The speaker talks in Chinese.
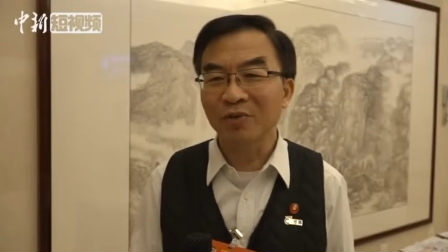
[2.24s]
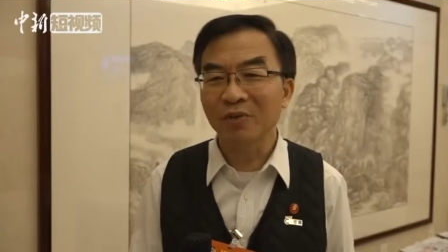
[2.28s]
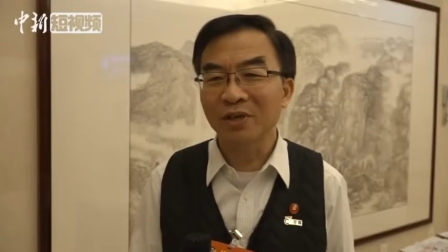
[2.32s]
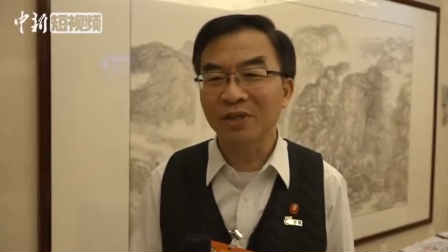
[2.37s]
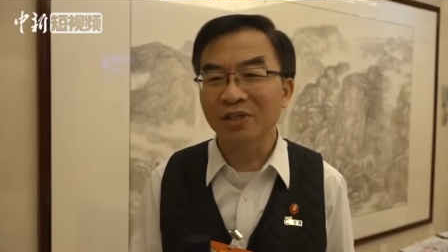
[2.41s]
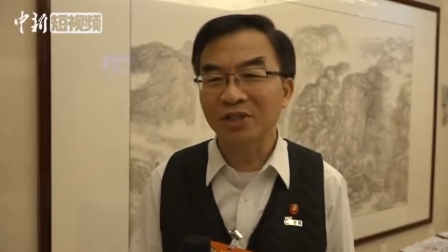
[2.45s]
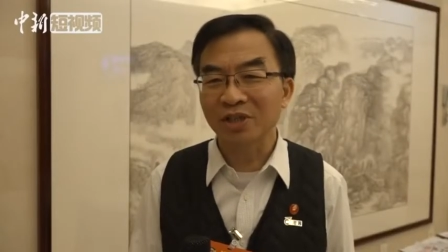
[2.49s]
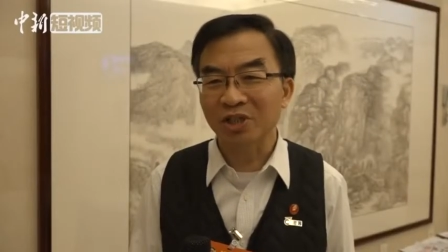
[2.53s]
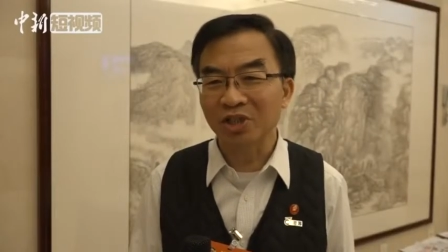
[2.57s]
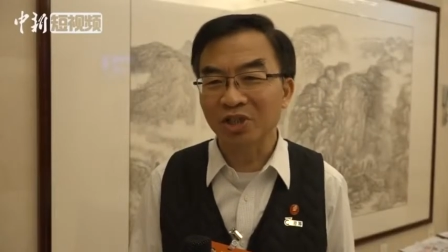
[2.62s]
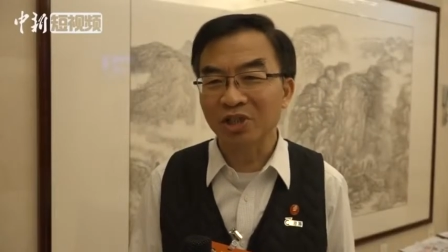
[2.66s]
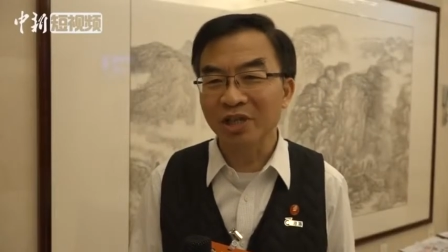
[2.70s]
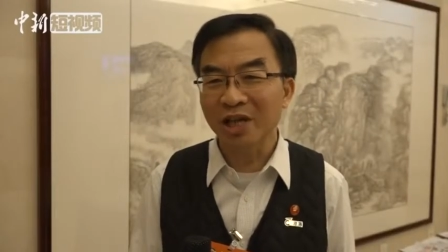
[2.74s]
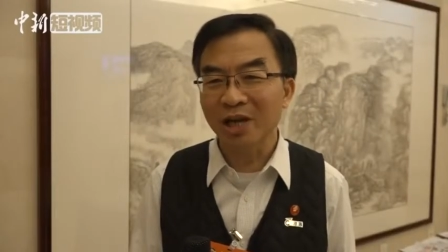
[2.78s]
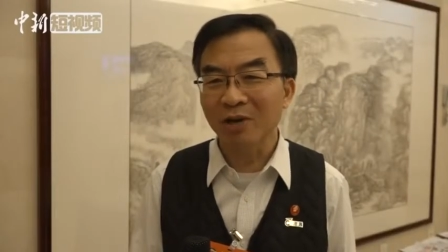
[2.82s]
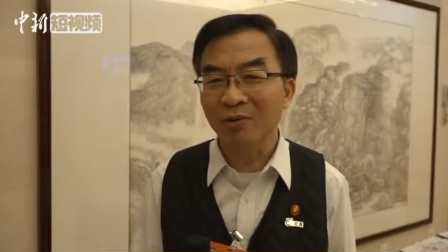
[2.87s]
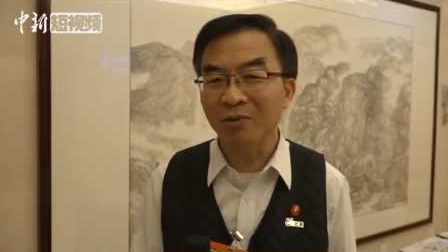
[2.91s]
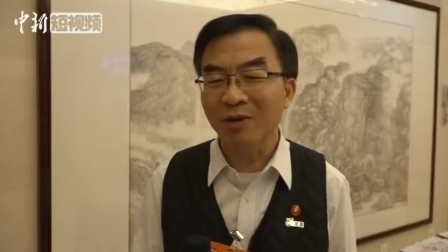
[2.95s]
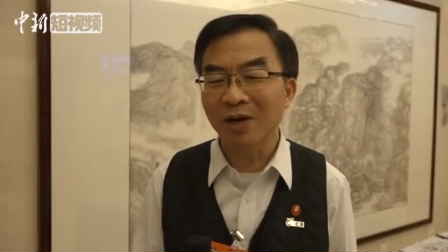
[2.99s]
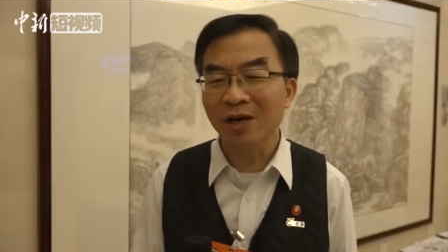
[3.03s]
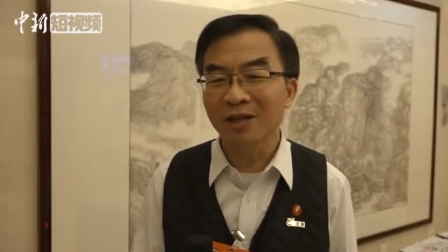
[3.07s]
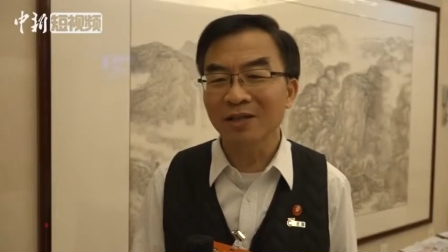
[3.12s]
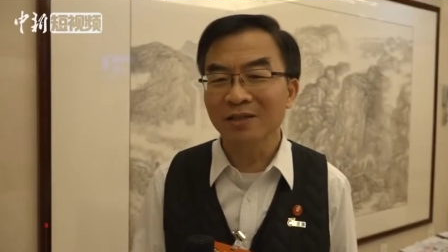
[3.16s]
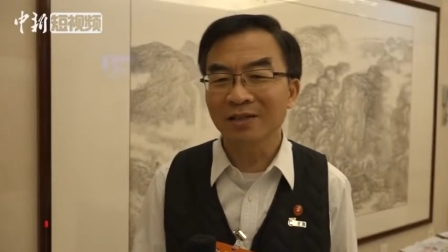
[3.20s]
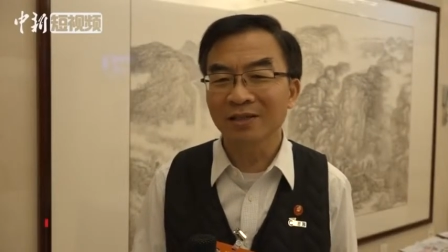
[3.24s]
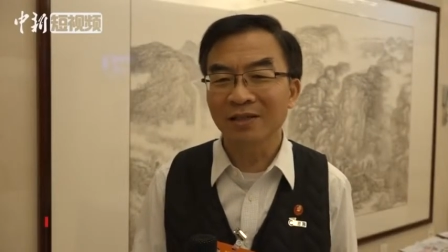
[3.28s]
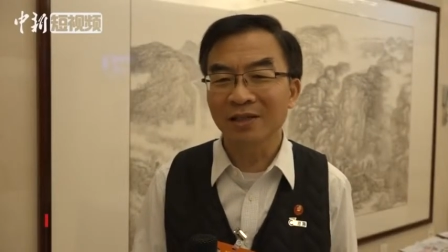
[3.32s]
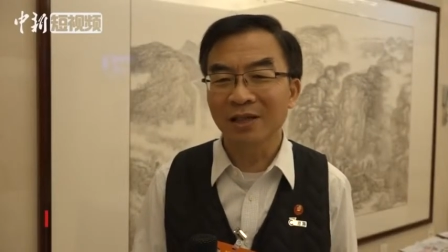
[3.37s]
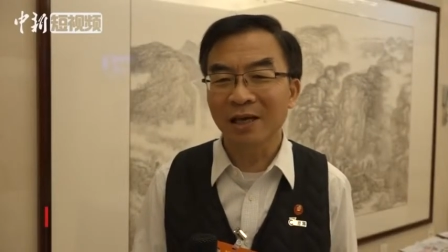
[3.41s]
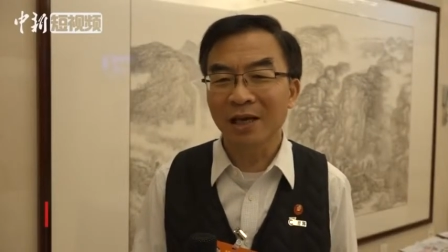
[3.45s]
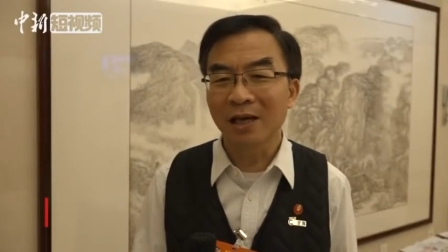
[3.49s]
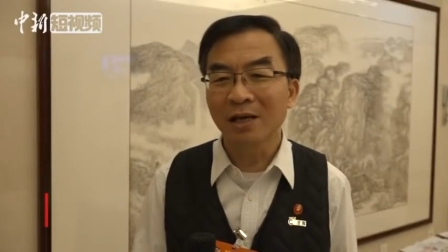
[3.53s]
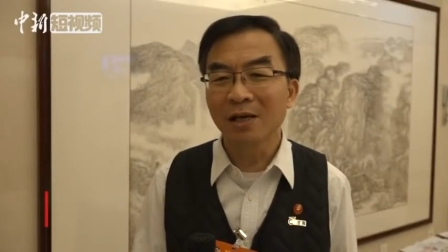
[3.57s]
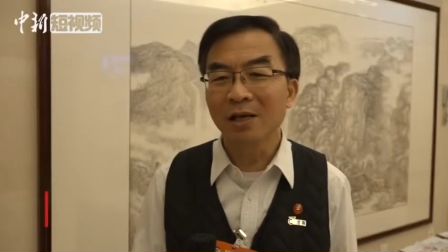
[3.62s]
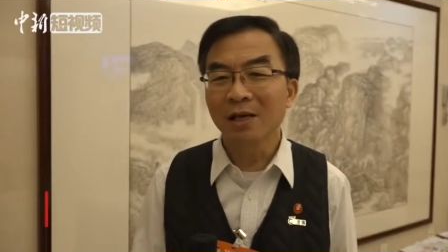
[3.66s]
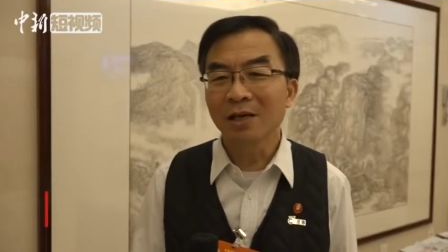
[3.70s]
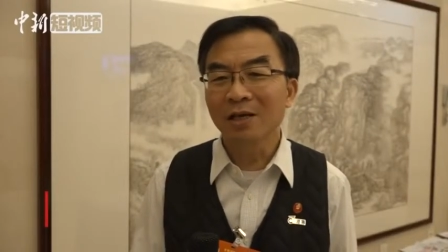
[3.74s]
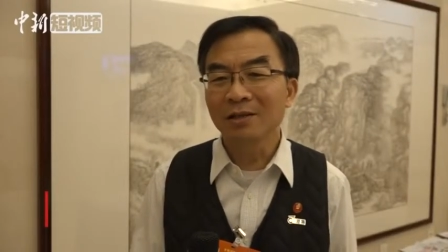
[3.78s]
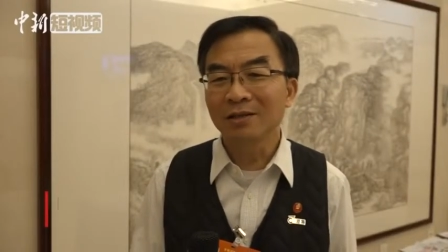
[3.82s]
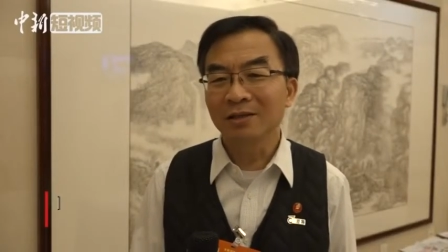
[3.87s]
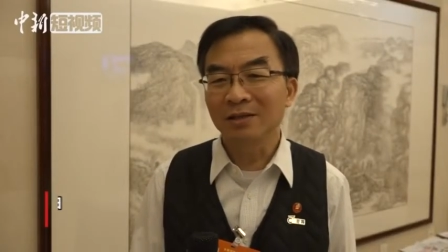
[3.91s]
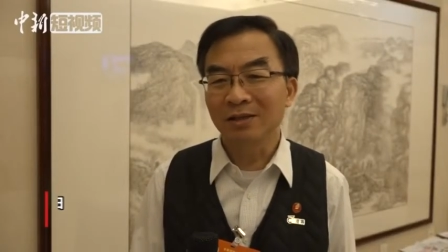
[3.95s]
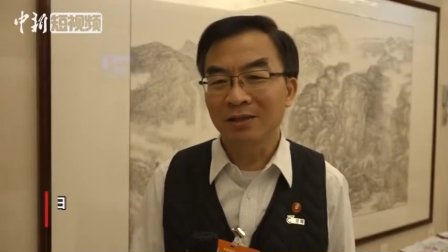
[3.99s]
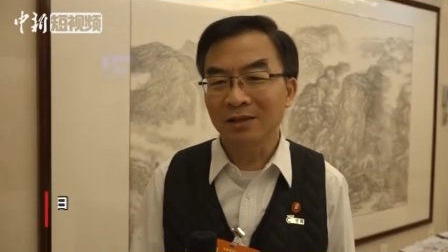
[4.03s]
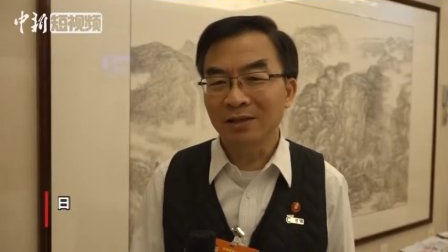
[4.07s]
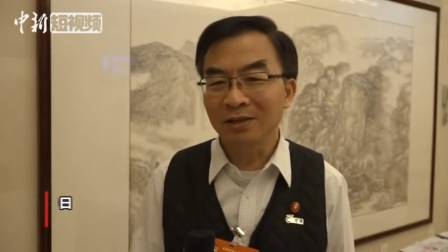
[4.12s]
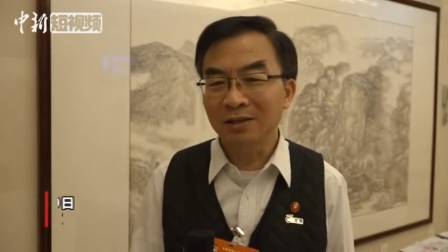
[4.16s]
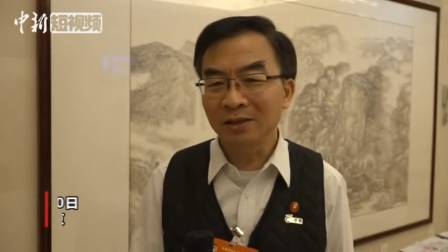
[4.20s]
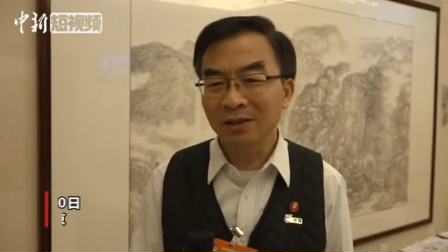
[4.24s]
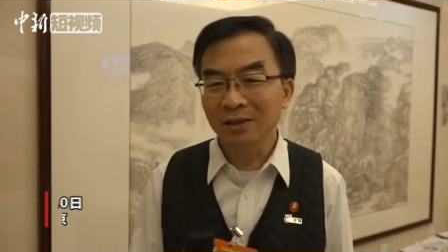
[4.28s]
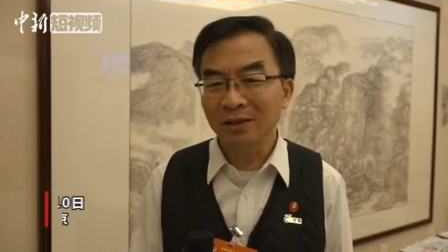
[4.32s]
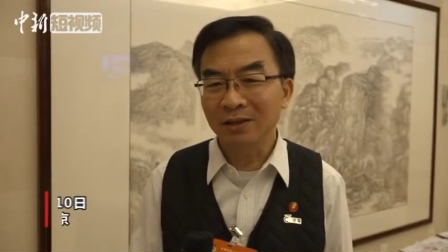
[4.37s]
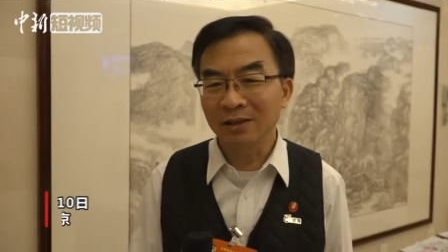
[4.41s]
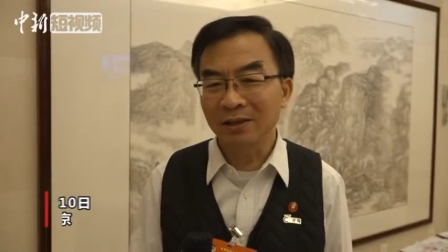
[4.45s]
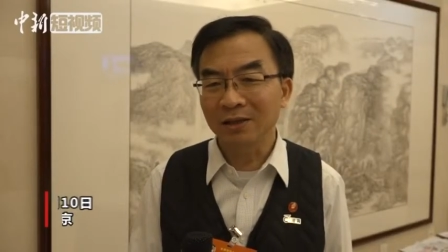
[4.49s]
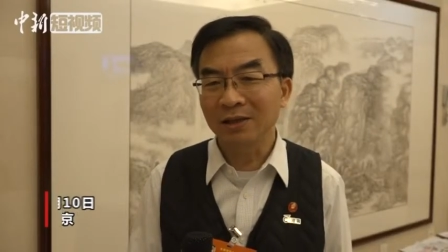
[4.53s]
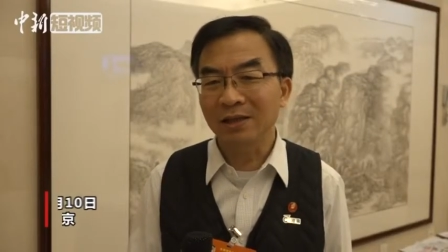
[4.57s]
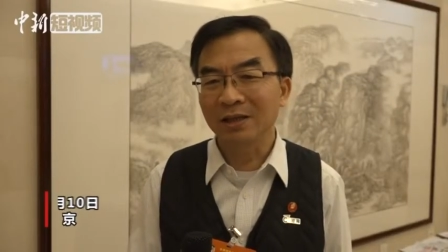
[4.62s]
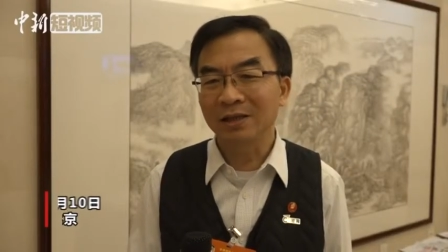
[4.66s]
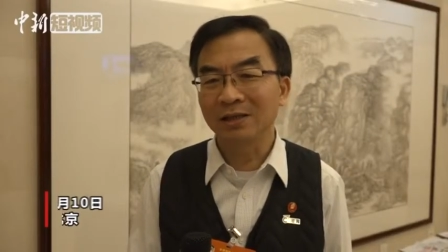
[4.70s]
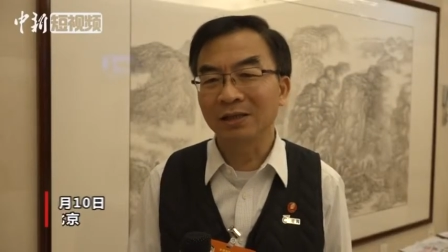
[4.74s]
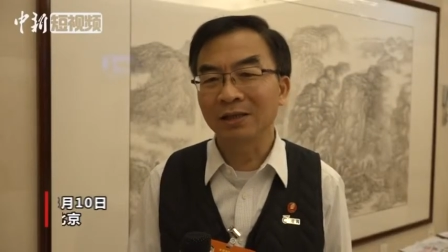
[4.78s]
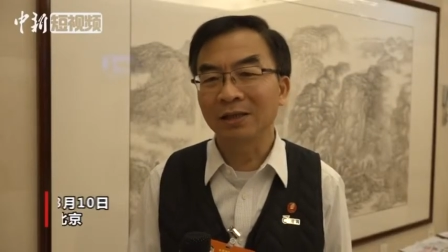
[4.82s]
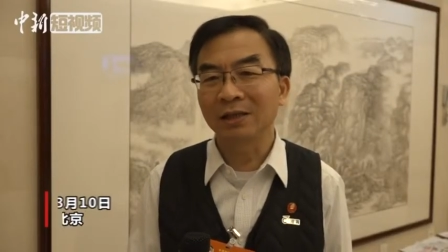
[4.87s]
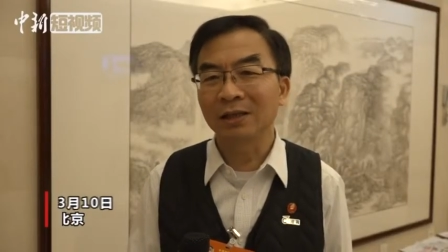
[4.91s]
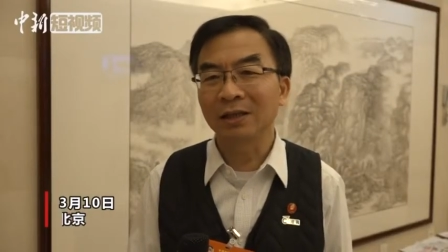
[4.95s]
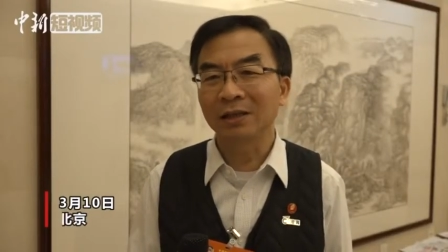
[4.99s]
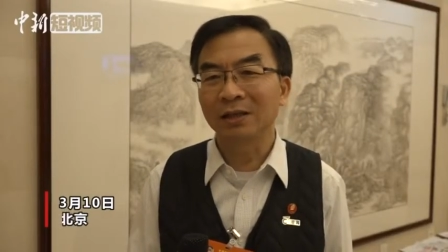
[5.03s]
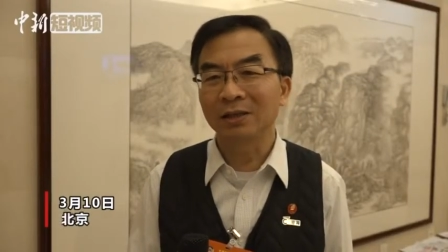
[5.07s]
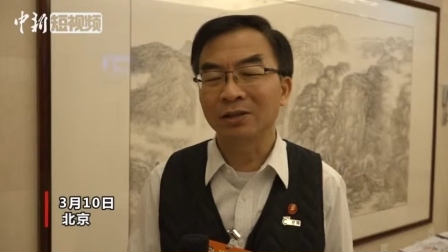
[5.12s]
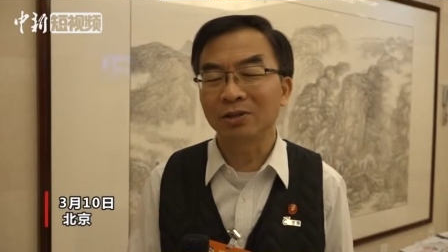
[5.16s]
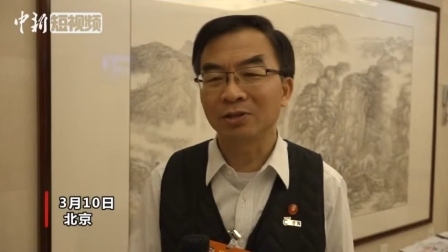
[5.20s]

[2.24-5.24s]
因为时间关系呢，只提了一个，